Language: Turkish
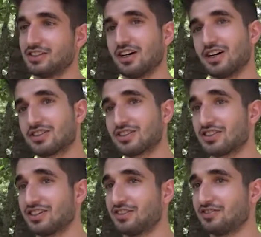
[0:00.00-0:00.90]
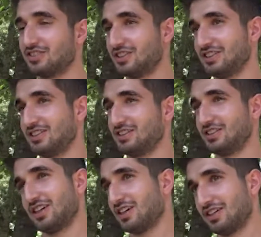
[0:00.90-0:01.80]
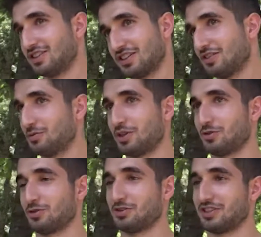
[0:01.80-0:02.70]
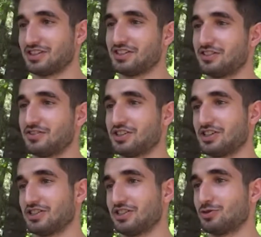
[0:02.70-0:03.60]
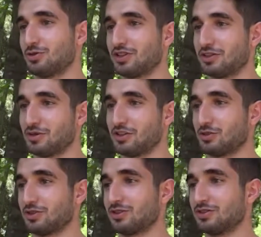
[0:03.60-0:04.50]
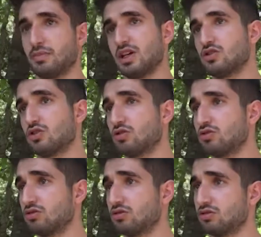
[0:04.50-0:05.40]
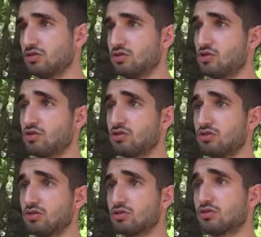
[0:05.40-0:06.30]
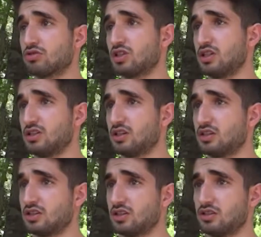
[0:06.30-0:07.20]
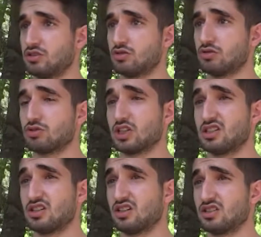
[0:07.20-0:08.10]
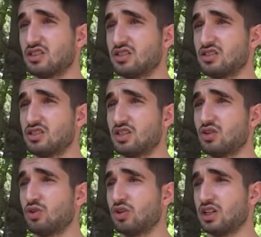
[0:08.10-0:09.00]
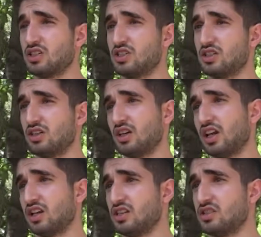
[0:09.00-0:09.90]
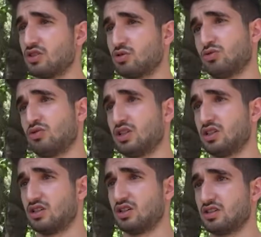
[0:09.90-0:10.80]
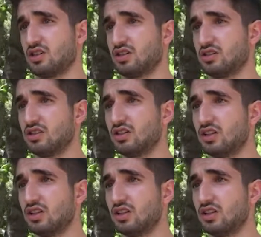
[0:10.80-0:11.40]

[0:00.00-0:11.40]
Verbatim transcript: Artık sınavı da sınavı bekliyoruz yani. Sınavda çıkacak soruları bekliyoruz. Bence kötü oldu. Çünkü soru sayısı azaldı. Soru sayısı azalınca öğrenciyi elleyecek soru sayısı azaldı.